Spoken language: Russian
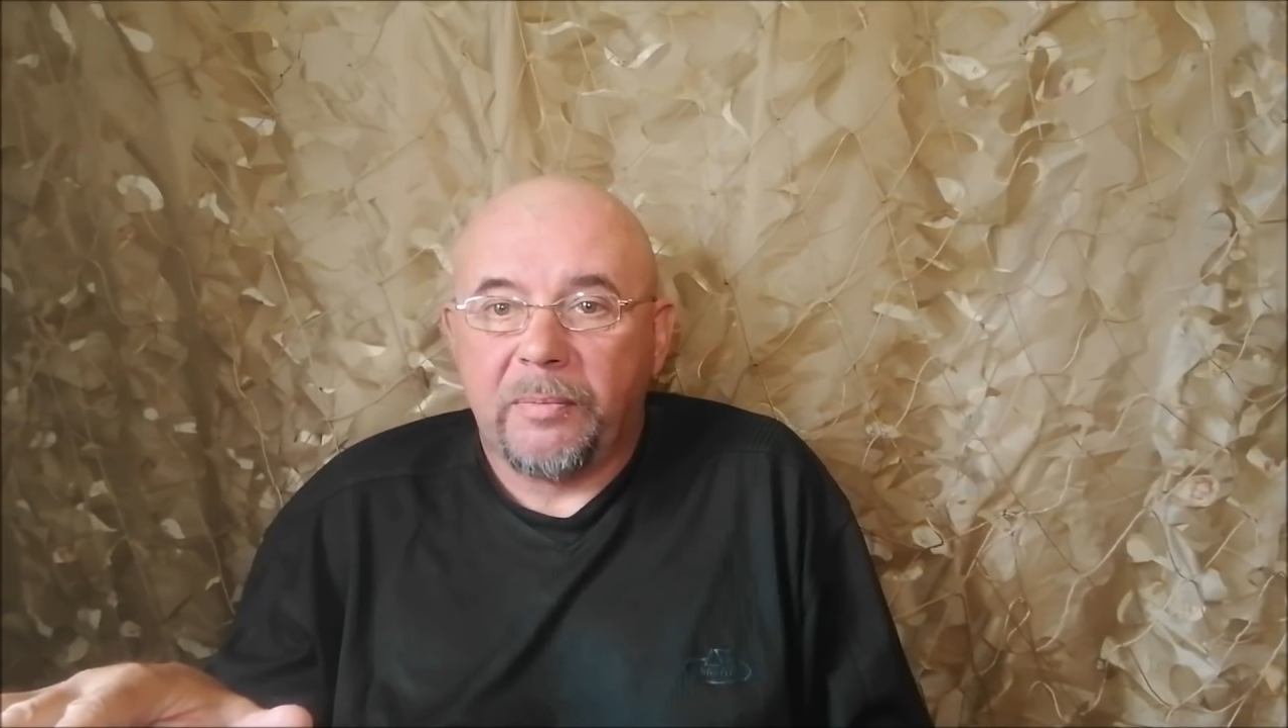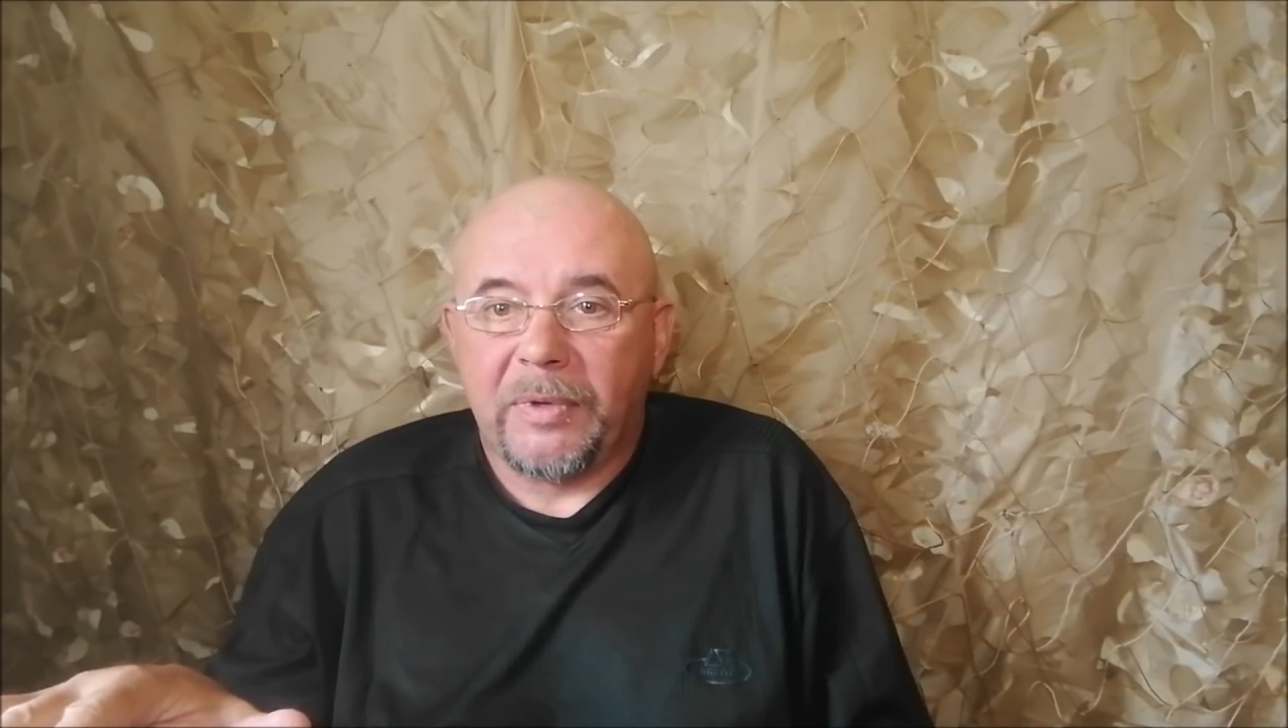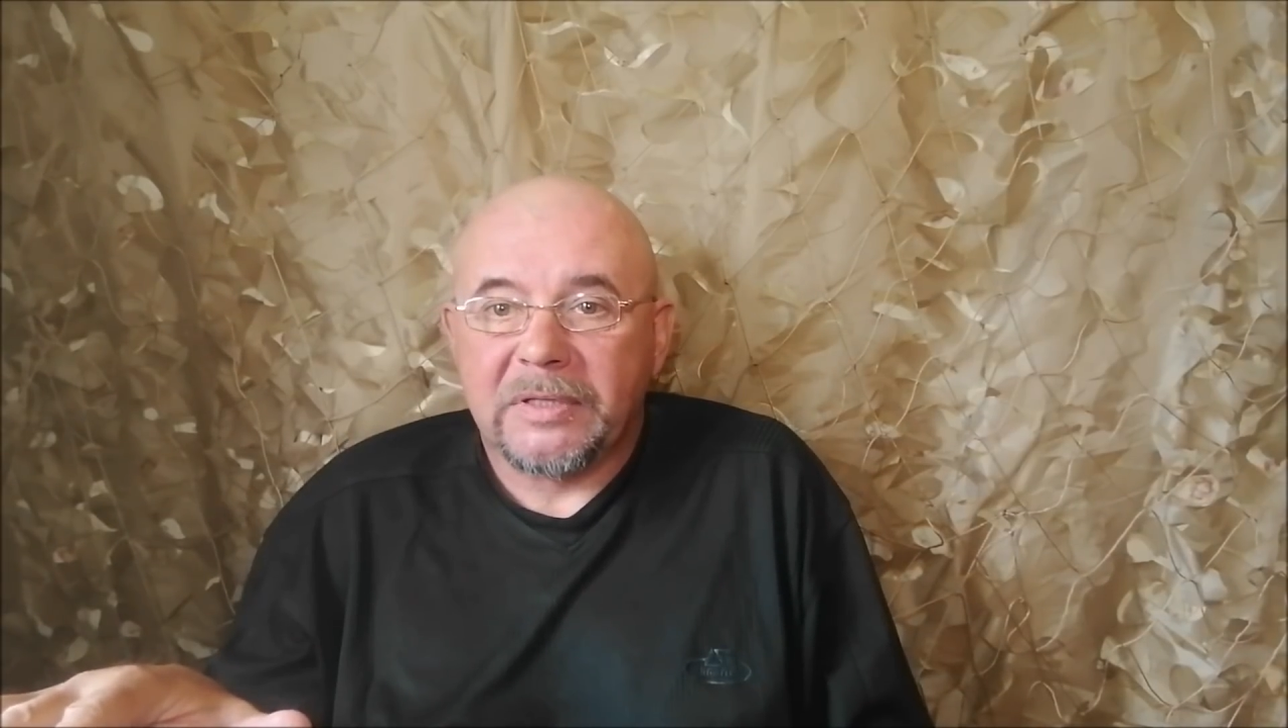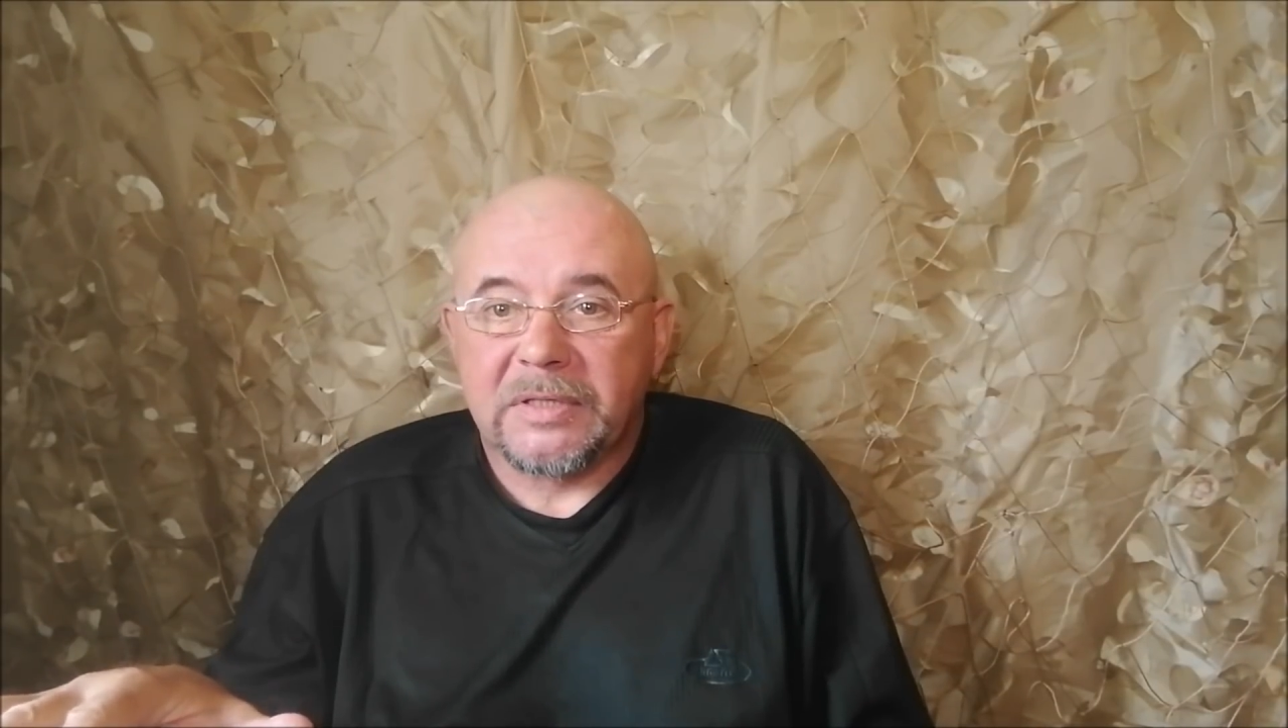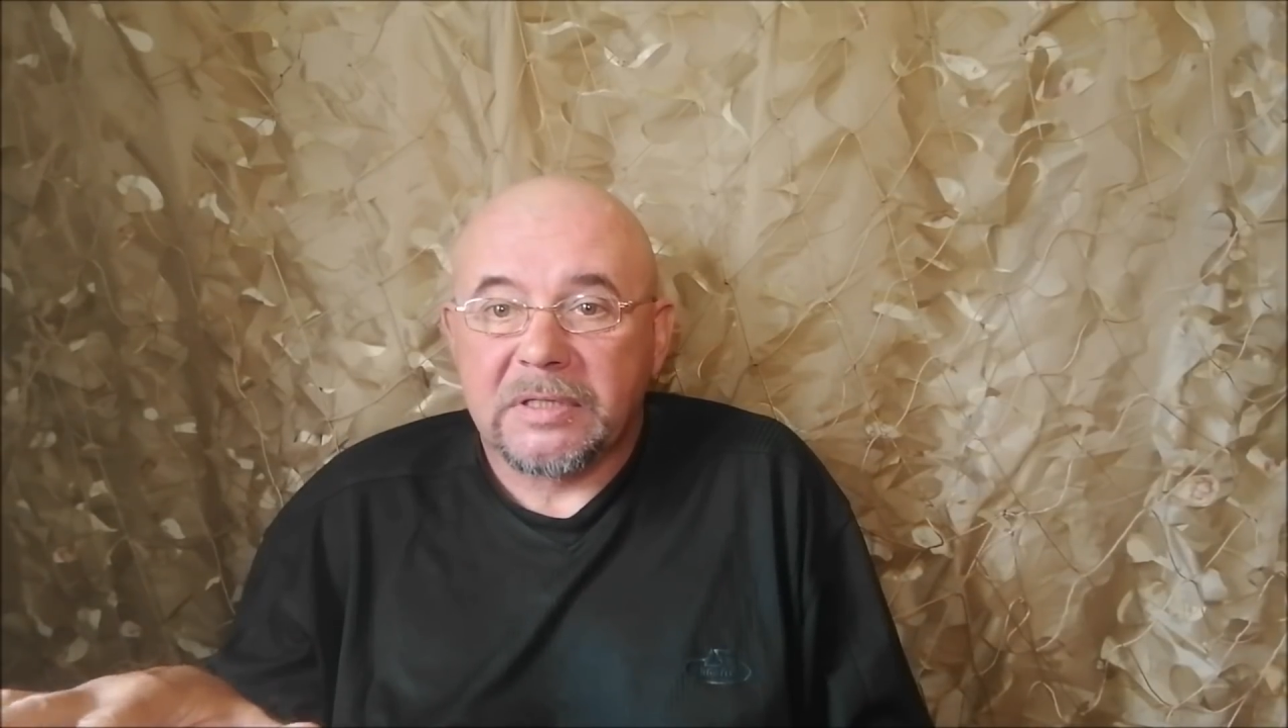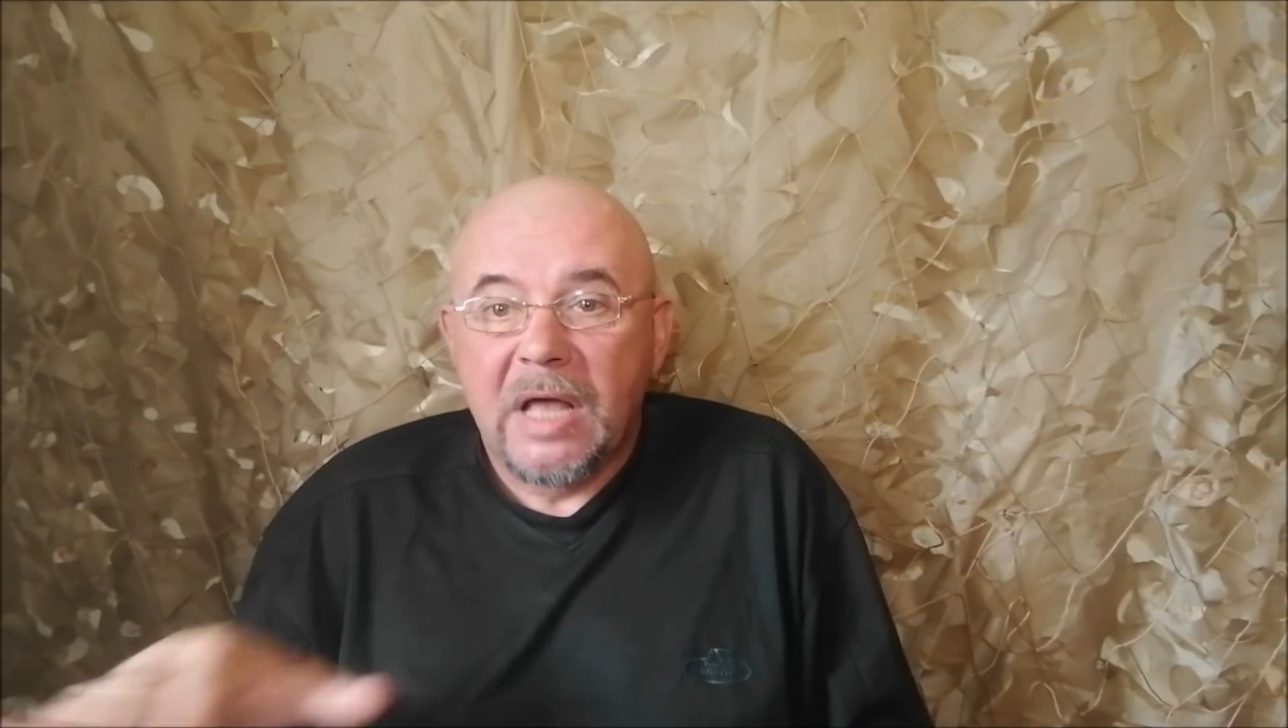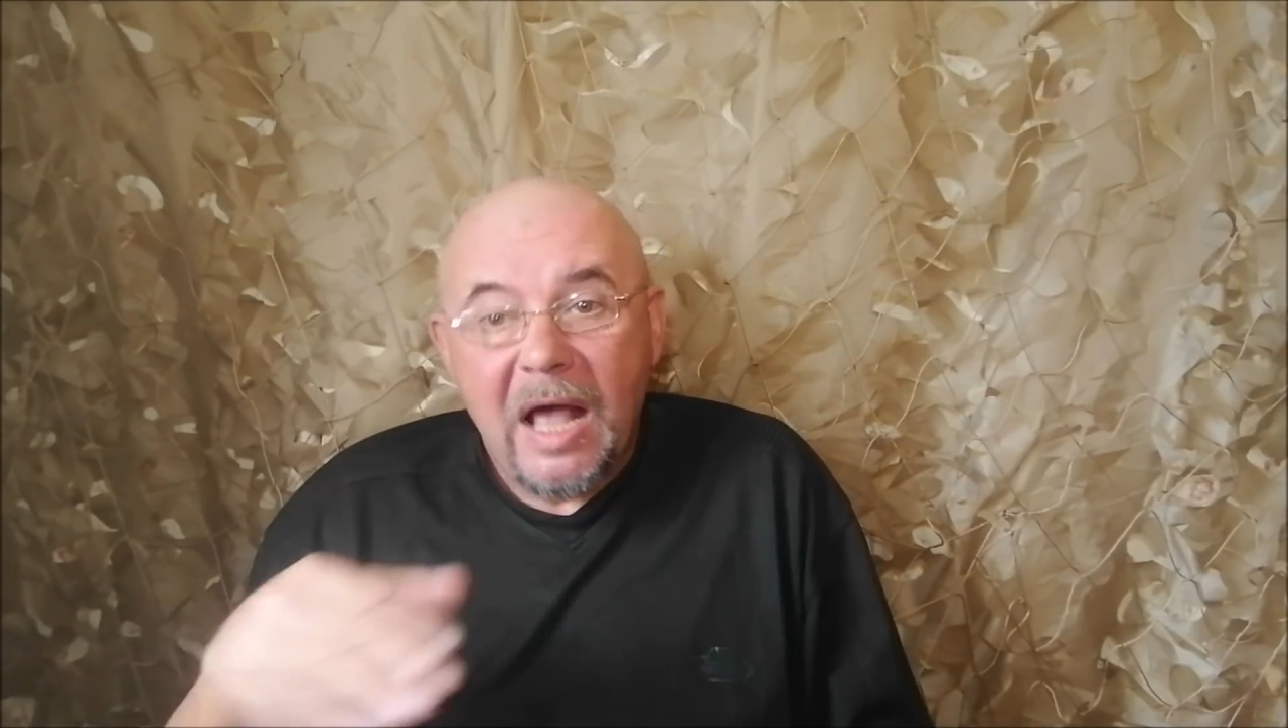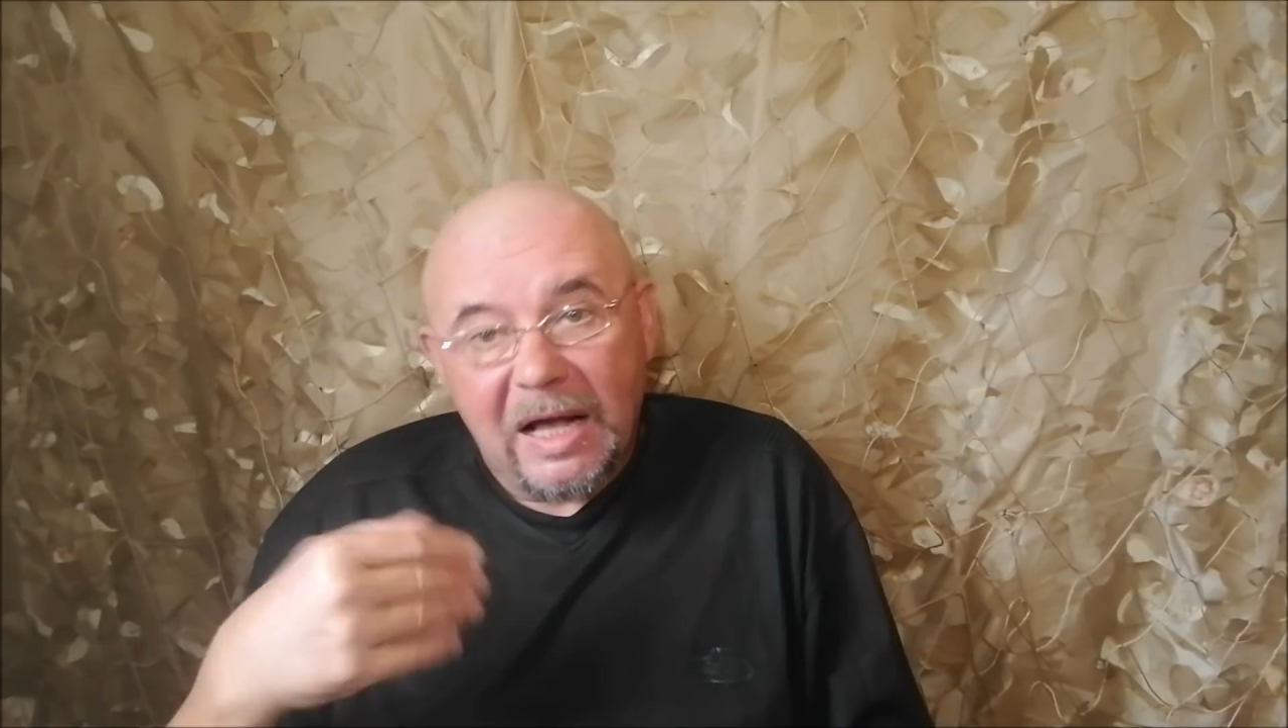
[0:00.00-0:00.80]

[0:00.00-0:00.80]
КПСС.